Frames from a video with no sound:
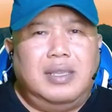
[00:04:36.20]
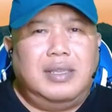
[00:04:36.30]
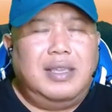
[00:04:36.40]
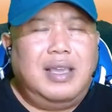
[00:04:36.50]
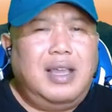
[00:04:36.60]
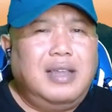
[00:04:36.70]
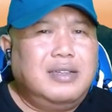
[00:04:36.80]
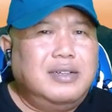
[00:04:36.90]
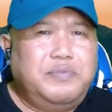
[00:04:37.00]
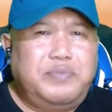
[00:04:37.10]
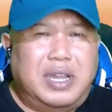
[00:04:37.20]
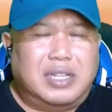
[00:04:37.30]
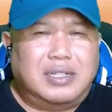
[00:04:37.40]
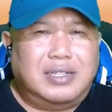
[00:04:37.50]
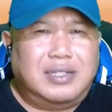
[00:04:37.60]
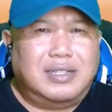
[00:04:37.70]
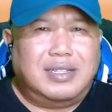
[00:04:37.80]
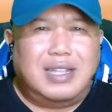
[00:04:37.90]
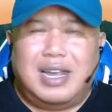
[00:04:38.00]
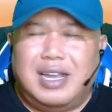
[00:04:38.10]
Yang keempat,
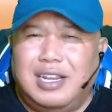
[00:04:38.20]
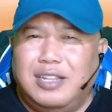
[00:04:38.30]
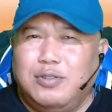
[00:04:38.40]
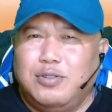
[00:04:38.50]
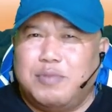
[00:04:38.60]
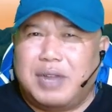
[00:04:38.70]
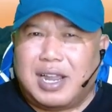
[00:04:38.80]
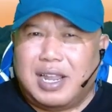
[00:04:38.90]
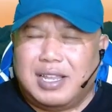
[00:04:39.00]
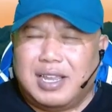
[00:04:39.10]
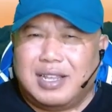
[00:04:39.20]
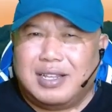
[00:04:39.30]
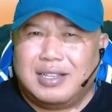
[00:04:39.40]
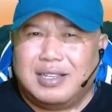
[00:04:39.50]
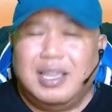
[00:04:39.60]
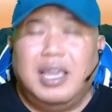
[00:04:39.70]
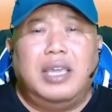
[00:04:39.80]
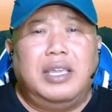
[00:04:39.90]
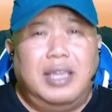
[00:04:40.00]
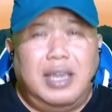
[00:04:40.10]
dari tujuh makanan
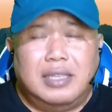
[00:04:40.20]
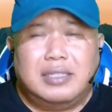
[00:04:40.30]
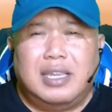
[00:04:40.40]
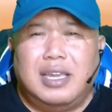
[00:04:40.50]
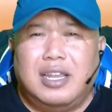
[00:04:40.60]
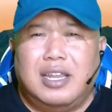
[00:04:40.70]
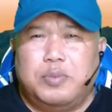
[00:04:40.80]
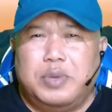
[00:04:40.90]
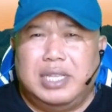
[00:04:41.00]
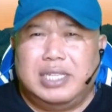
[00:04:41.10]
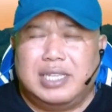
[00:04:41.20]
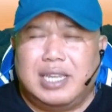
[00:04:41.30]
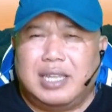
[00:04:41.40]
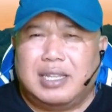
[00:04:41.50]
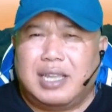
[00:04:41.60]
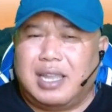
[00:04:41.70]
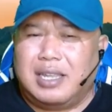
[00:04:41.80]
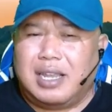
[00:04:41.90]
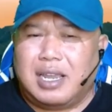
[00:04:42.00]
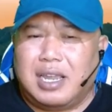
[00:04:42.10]
yang saya rekomendasikan
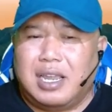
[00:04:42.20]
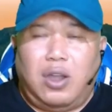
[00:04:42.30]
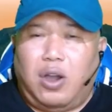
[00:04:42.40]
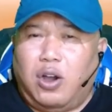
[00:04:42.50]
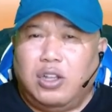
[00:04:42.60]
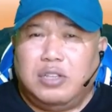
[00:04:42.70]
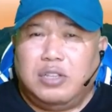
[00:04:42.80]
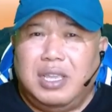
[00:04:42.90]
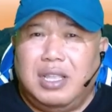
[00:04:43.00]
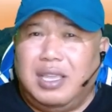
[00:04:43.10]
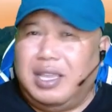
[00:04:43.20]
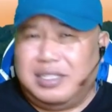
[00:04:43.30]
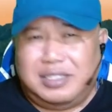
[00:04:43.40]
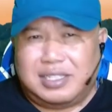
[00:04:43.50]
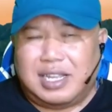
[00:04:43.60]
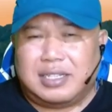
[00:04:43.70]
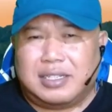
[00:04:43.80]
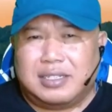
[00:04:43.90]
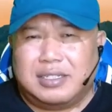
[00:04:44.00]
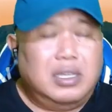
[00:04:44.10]
adalah oatmeal
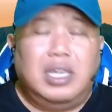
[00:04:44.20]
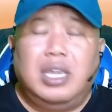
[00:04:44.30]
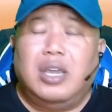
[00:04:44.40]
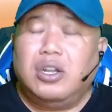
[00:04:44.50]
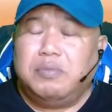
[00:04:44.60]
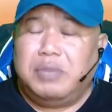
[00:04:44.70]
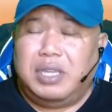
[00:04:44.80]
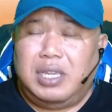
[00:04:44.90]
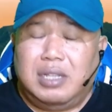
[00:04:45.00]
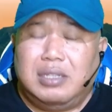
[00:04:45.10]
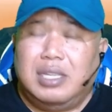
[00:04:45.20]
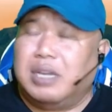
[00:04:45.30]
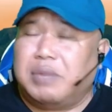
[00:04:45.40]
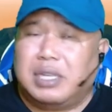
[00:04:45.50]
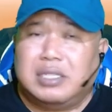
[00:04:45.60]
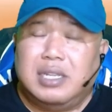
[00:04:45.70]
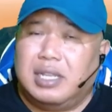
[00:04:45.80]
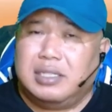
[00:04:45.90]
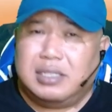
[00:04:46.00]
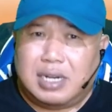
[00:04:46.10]
instan. Oatmeal dikemas
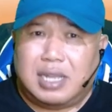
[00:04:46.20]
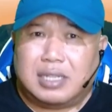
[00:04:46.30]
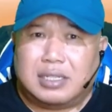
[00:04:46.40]
dengan serat.